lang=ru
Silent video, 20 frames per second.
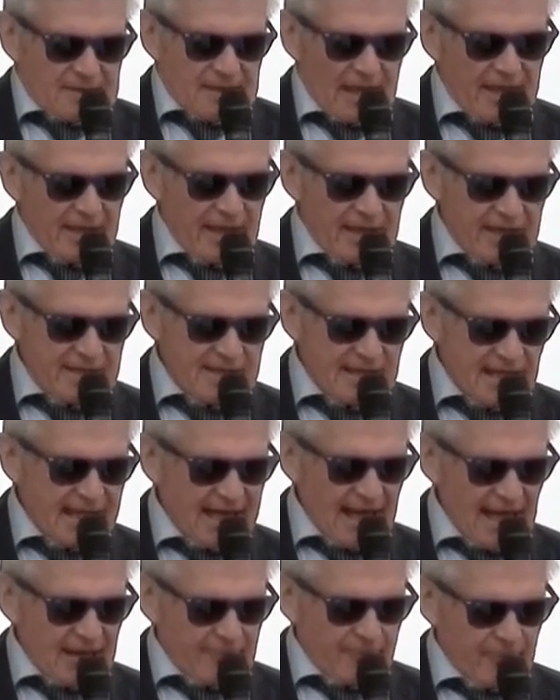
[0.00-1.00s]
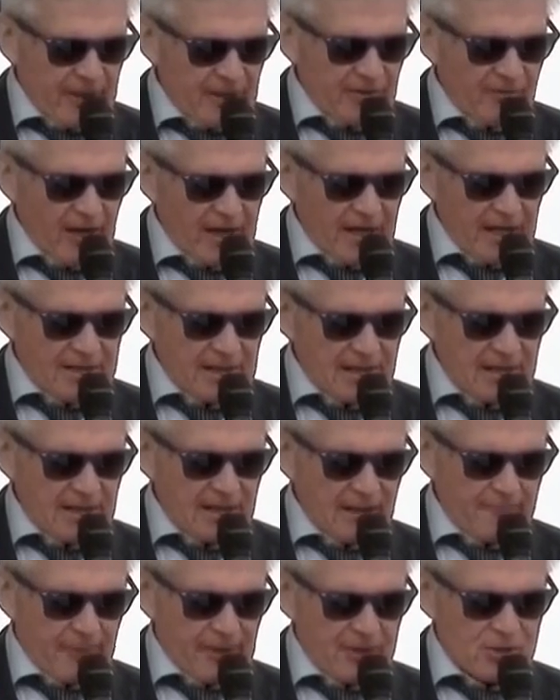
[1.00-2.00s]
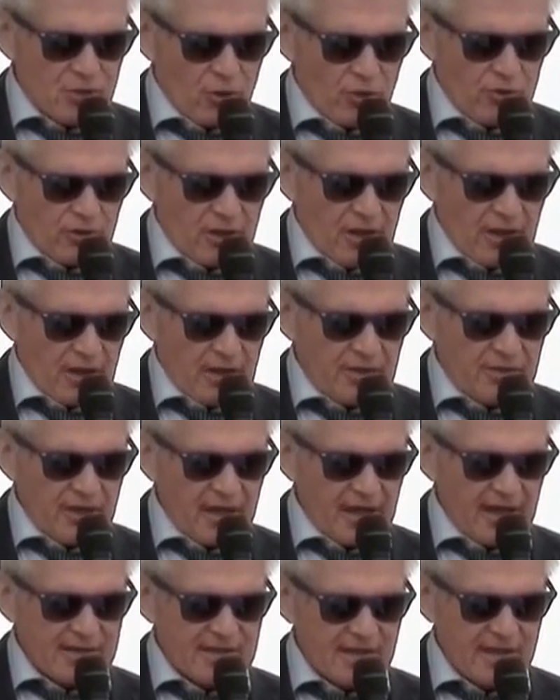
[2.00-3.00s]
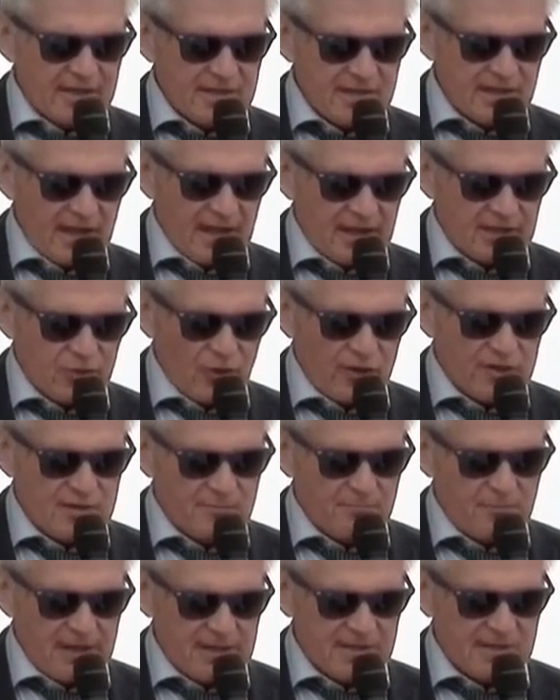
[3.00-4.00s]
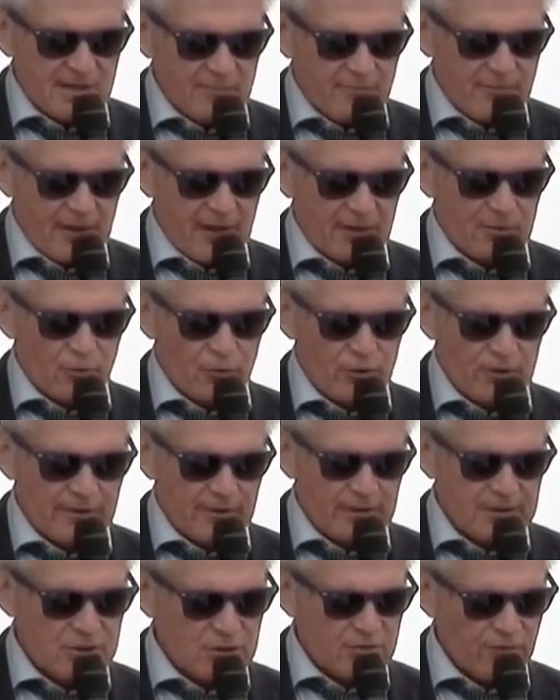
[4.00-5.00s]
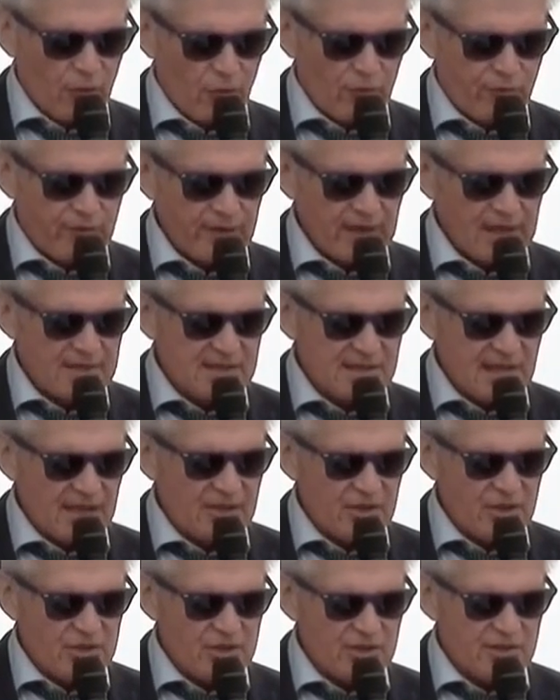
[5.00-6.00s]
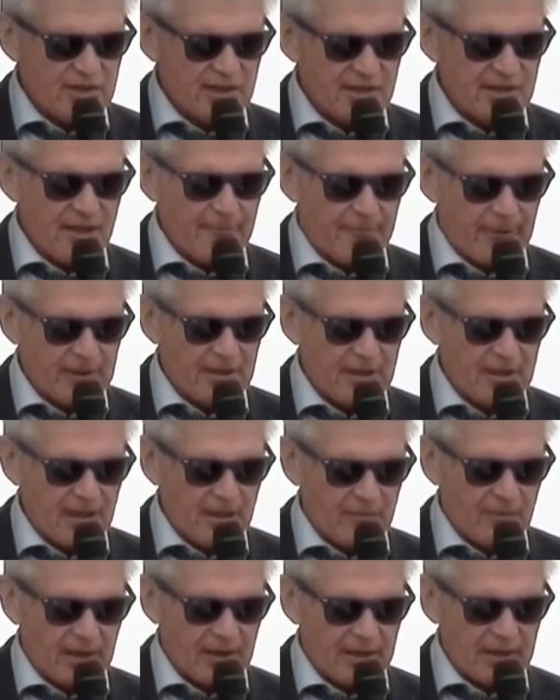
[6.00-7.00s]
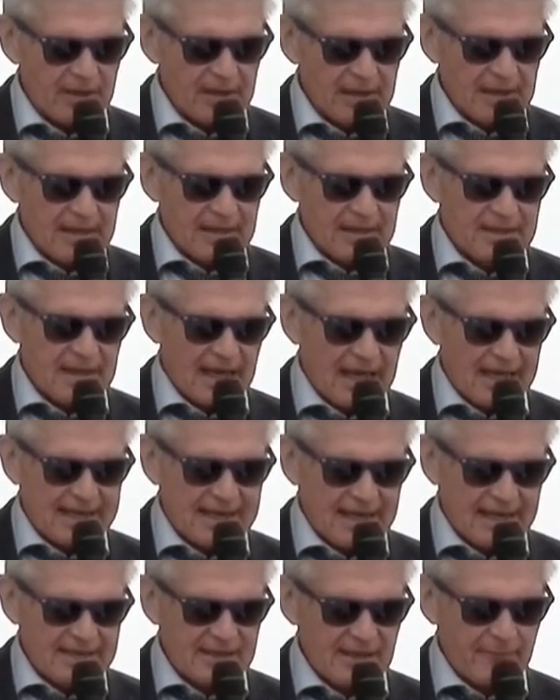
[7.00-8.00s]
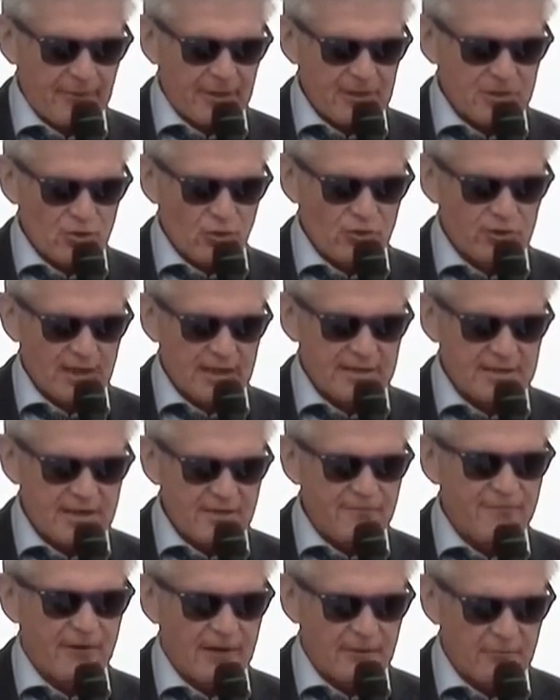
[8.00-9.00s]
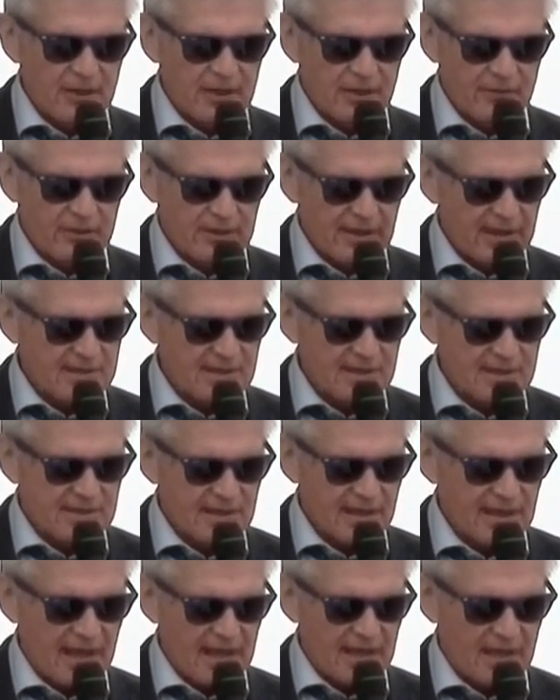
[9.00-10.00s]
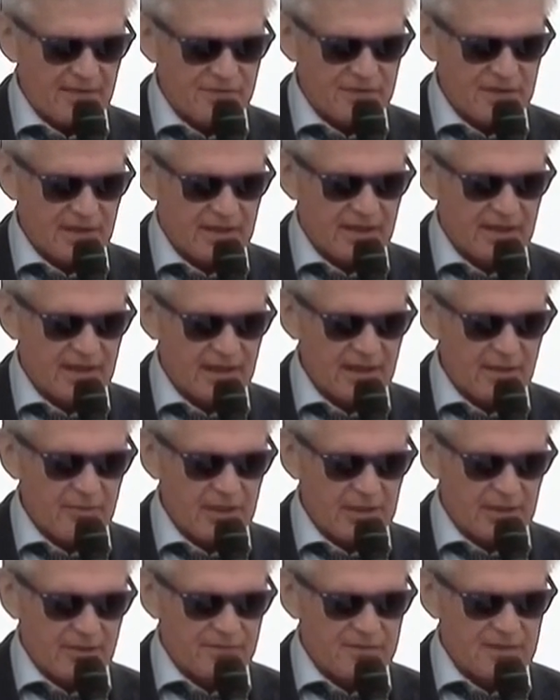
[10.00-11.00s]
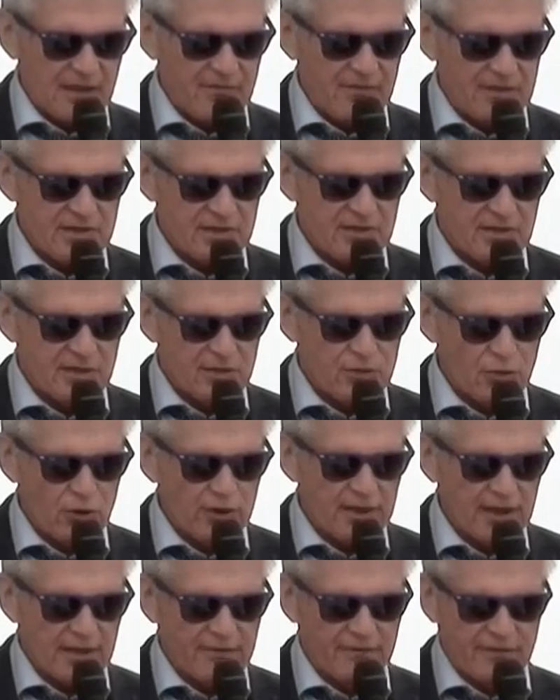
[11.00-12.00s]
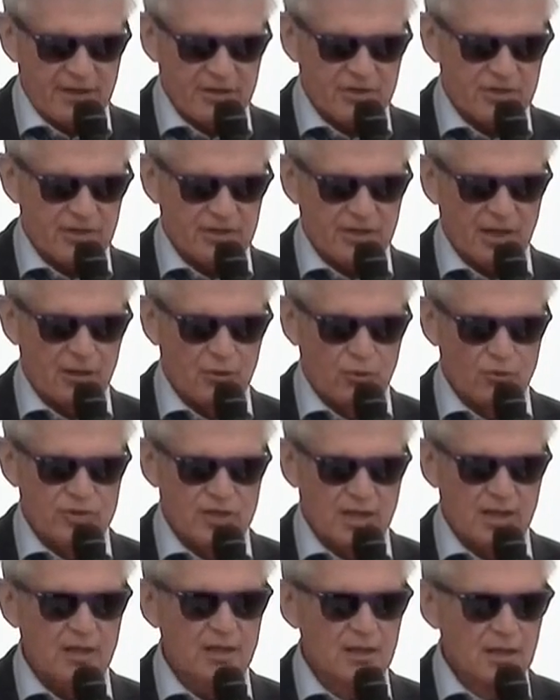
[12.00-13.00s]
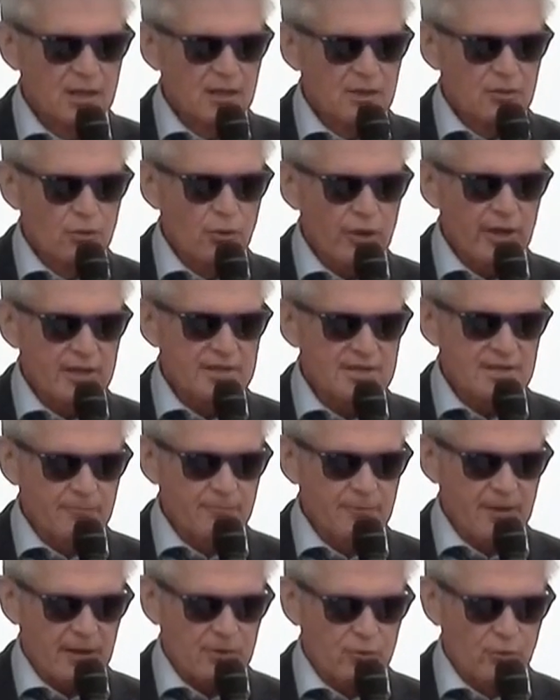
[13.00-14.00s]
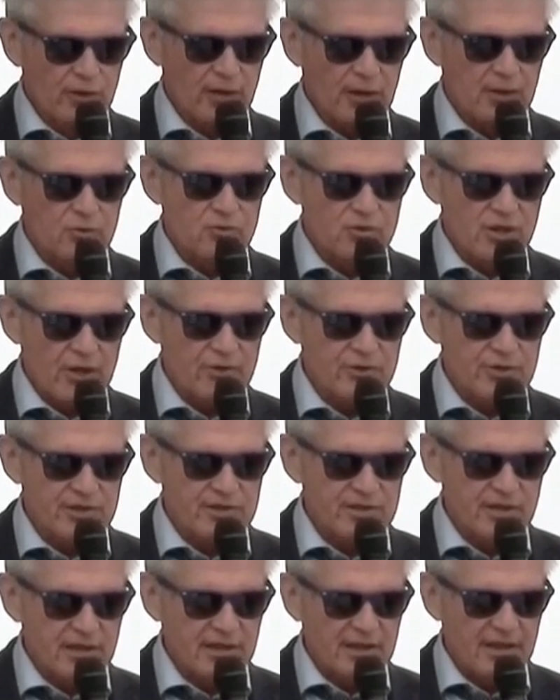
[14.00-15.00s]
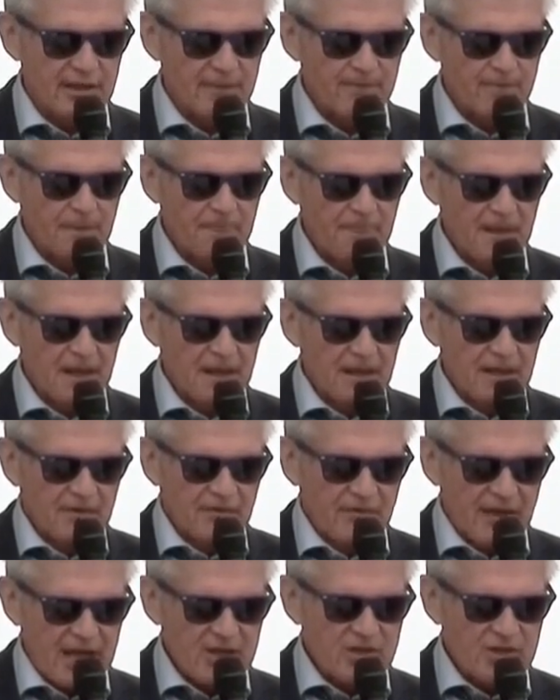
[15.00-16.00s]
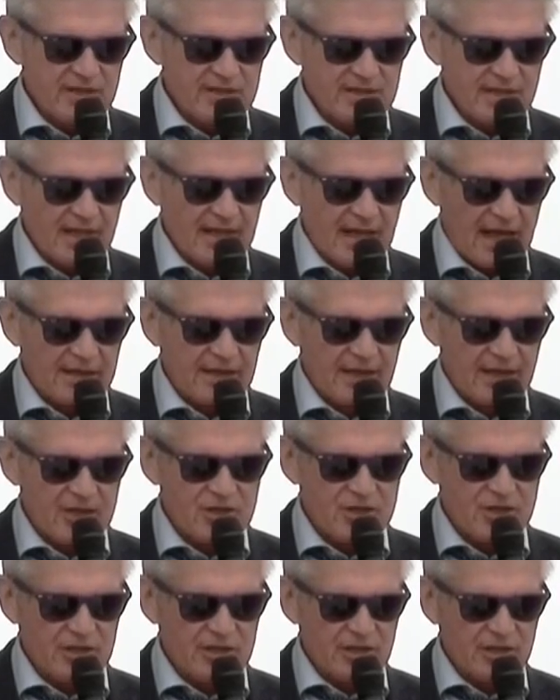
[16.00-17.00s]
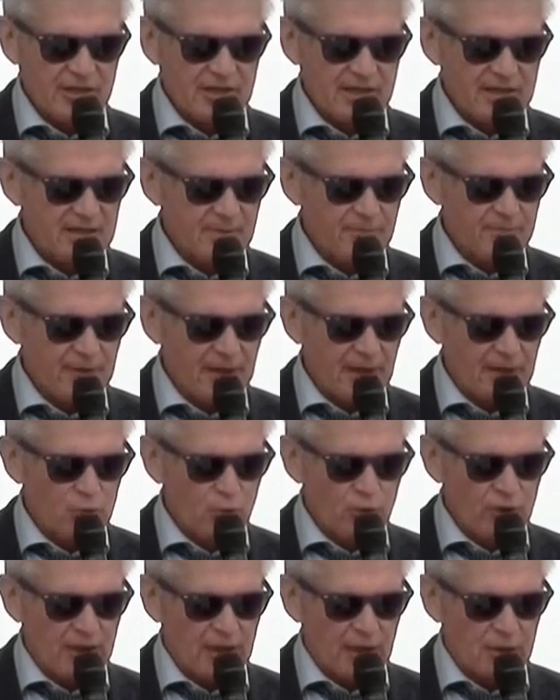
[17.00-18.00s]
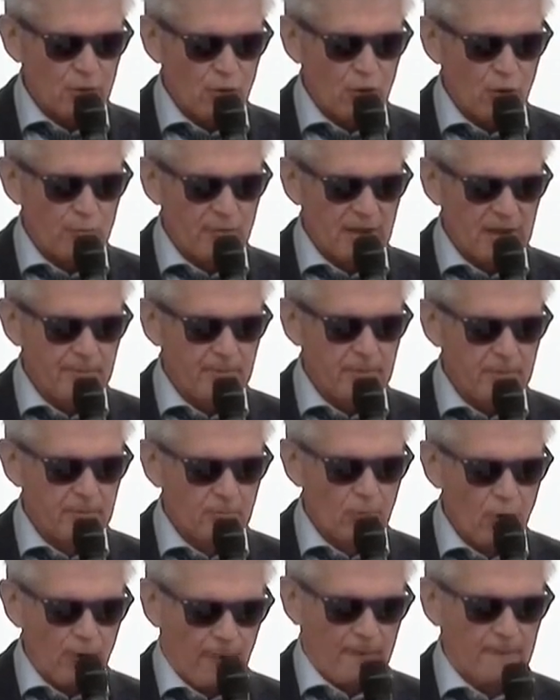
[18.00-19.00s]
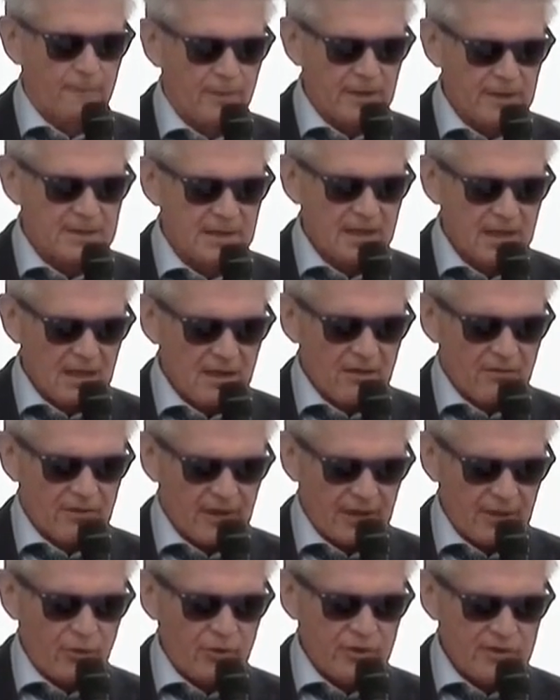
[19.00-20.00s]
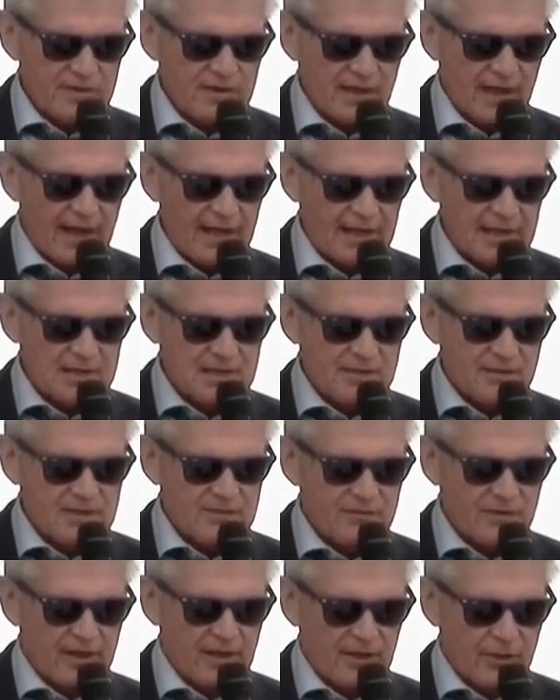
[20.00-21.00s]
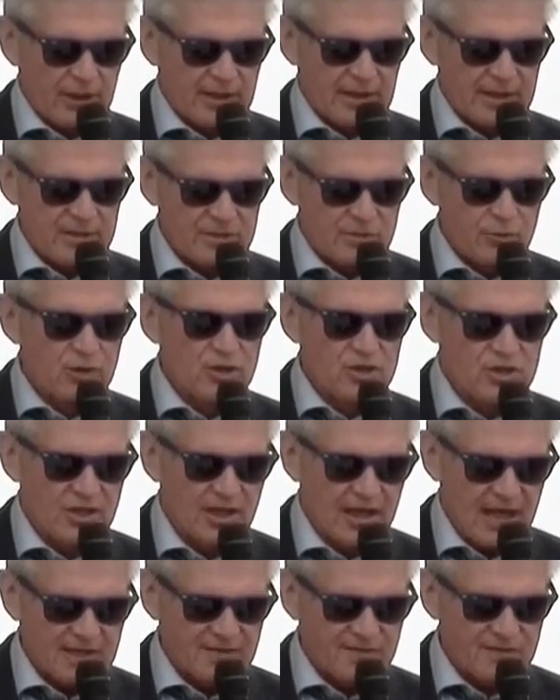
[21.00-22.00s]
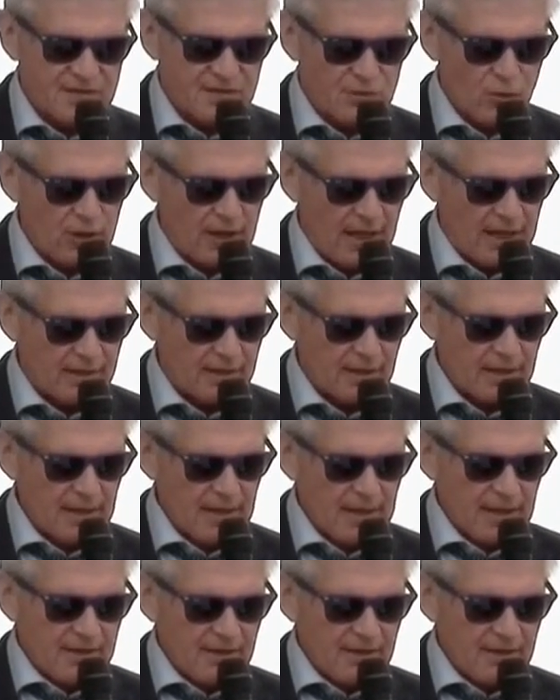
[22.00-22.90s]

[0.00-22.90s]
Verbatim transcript: Таких эстакад, предварительно напряженных, неразрезных, то есть без температурных швов и статически неопределимых, так как напряженно деформированное состояние всех их элементов зависит не только от внешних нагрузок, но и от температуры окружающей среды. Наши эстакады рассчитаны на температуры, которые могут быть в районе строительства с вероятностью лишь раз в сто лет –